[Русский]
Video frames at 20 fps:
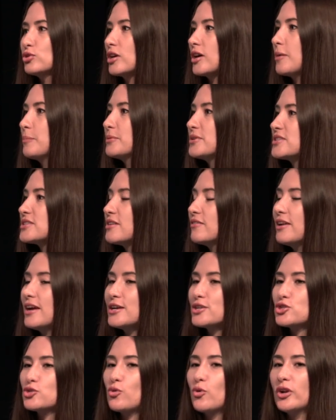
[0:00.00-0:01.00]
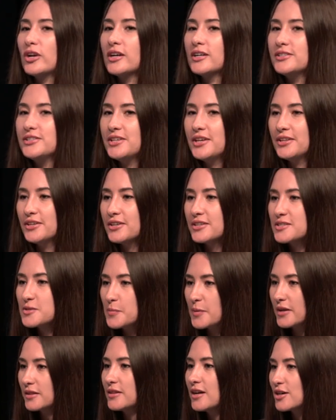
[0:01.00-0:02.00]
так а представляешь, сколько денег с
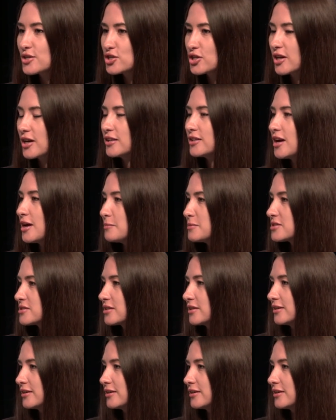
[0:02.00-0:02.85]
продажи каннабиса,